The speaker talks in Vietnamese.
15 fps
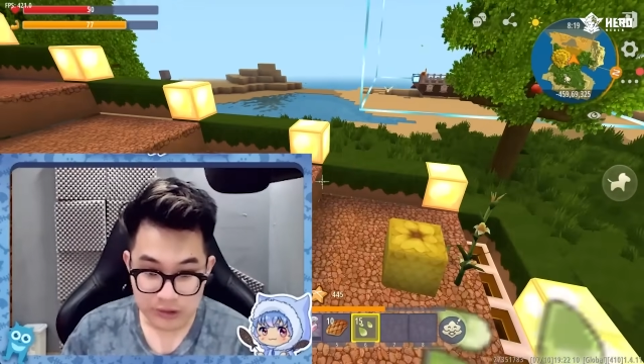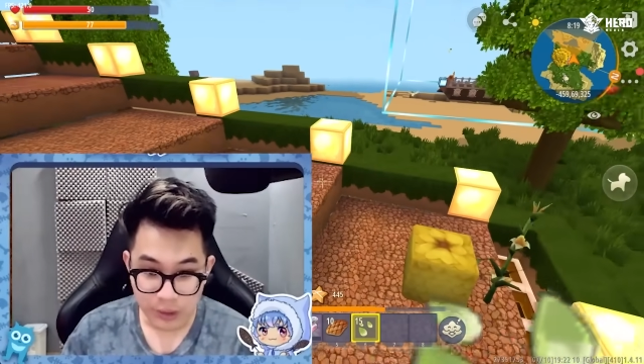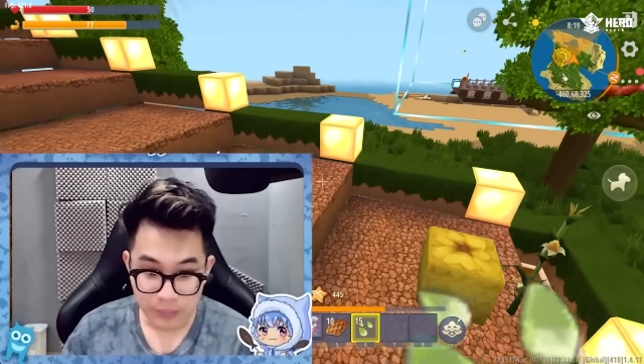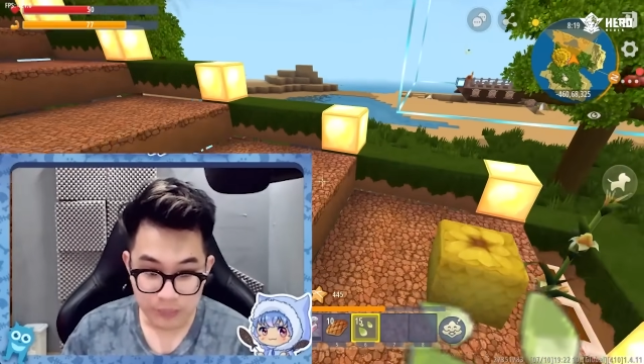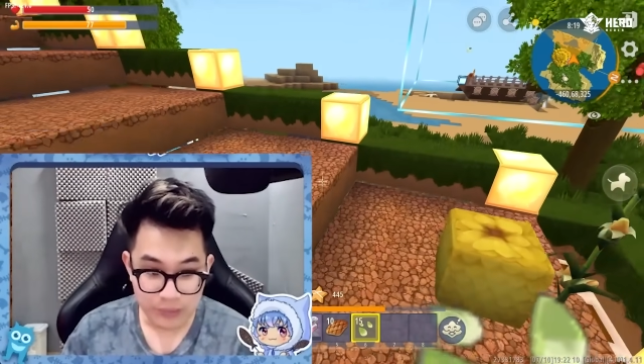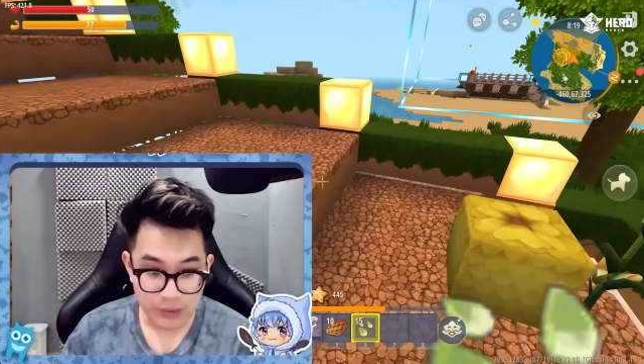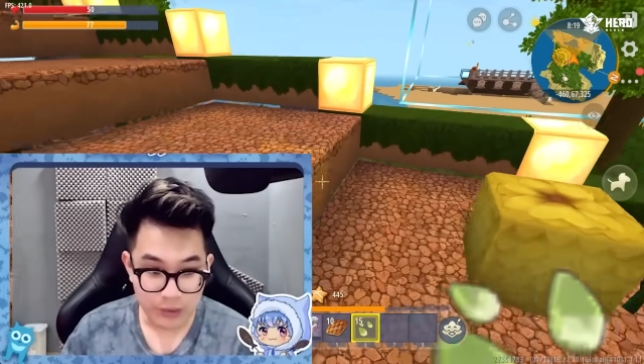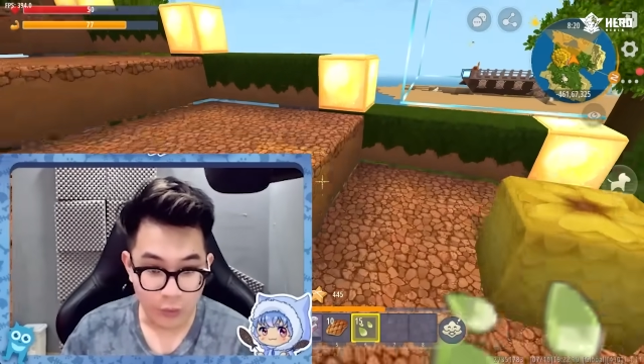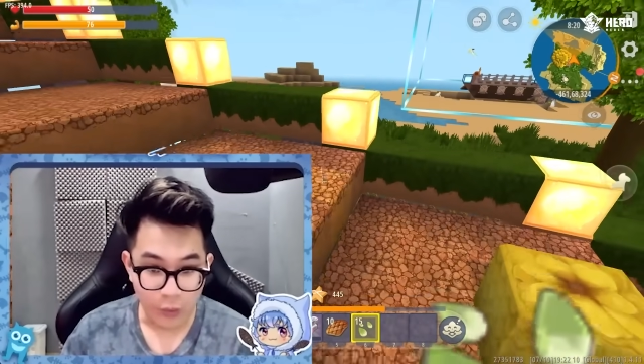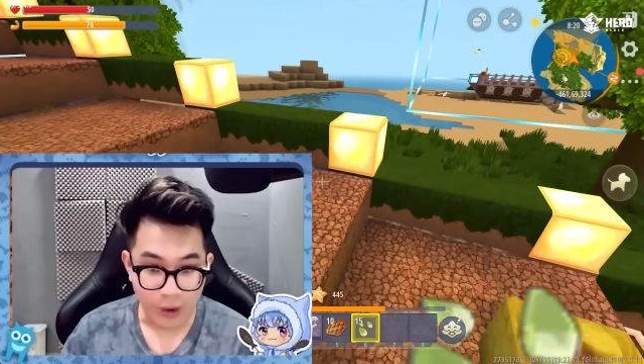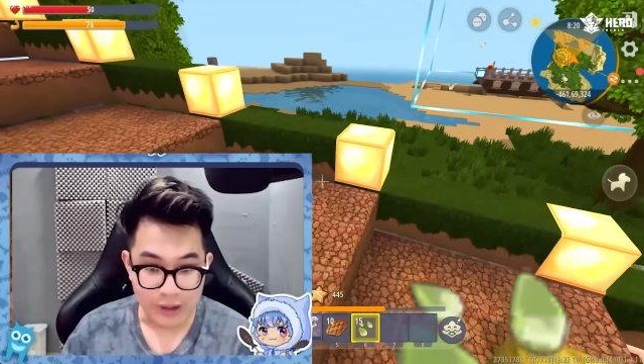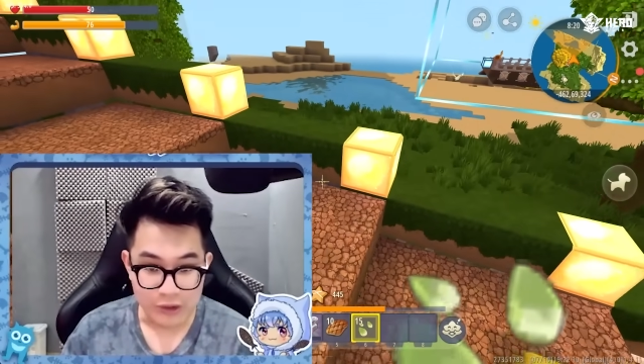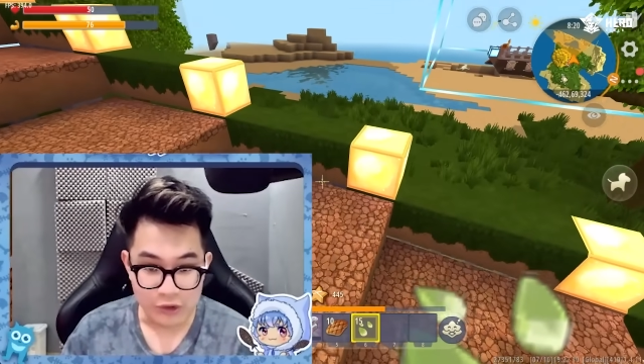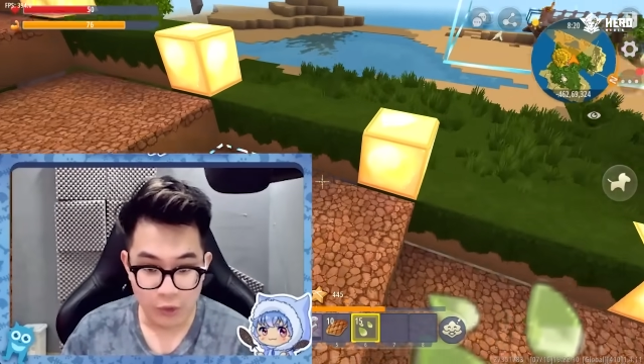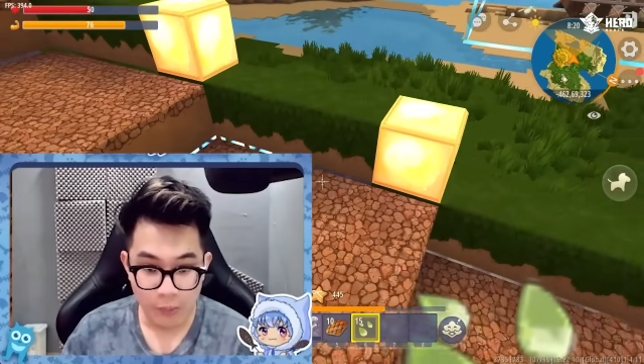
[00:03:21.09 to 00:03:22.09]
trồng cái
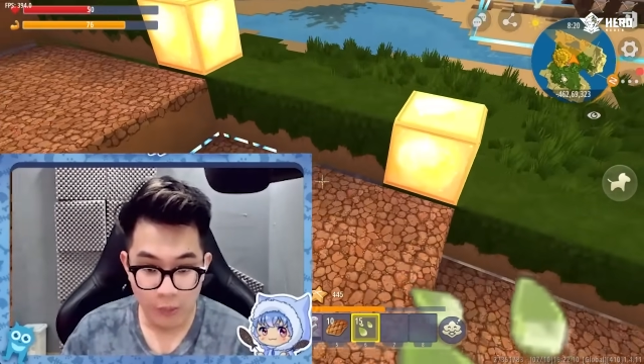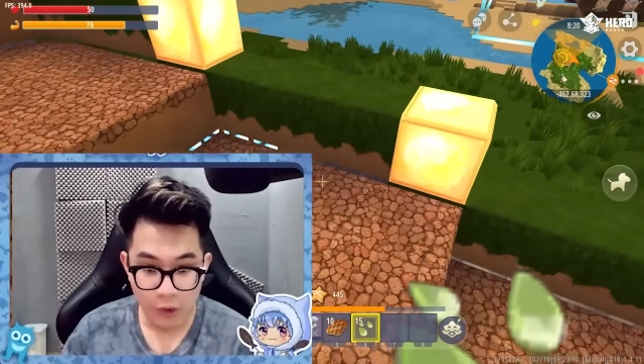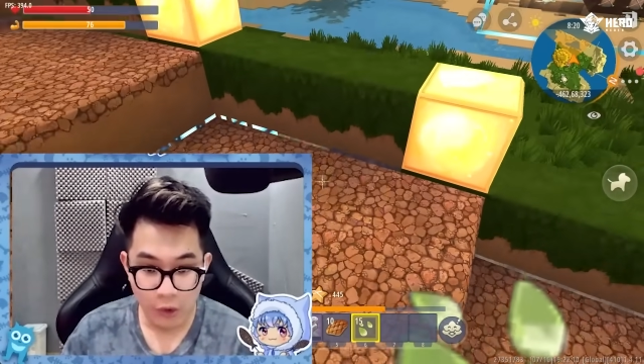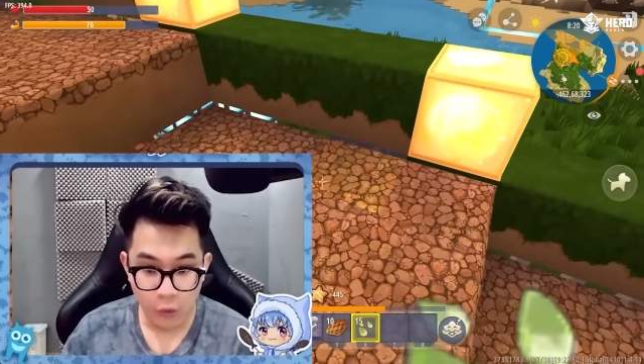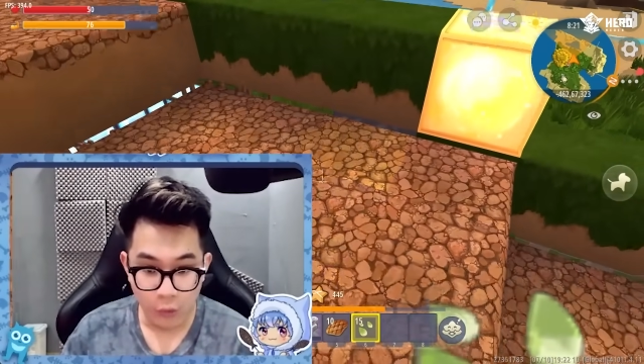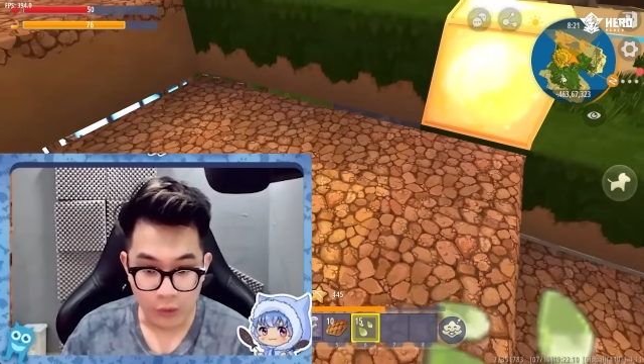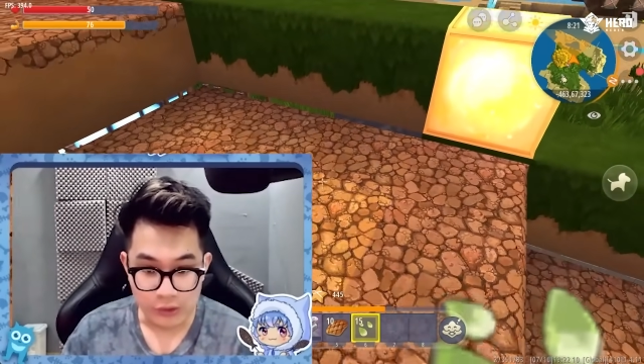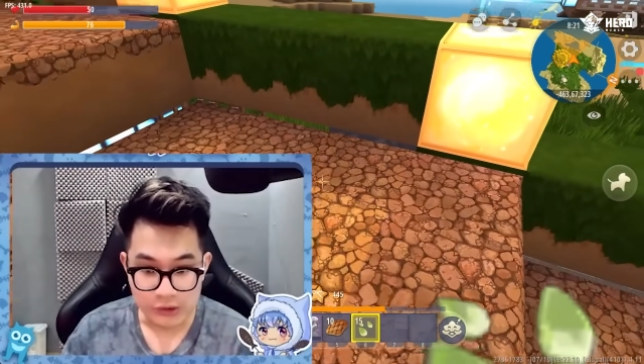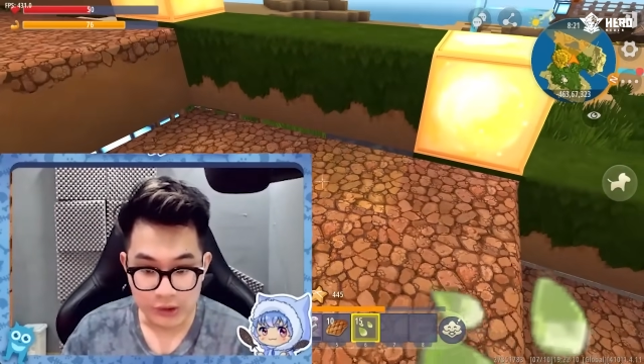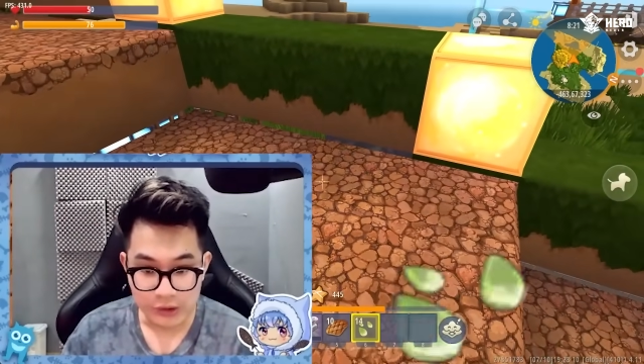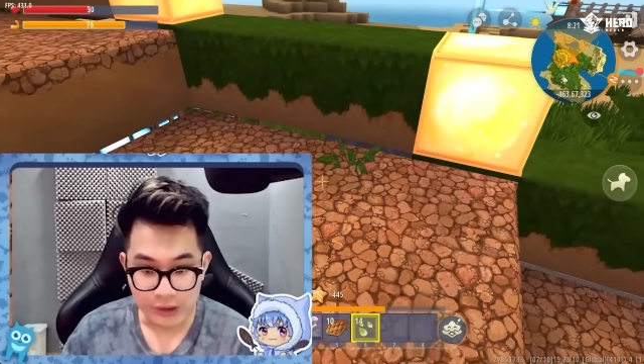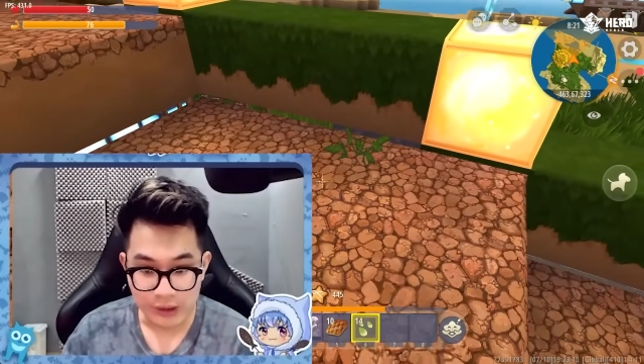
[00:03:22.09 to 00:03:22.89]
quả jubilu ở trước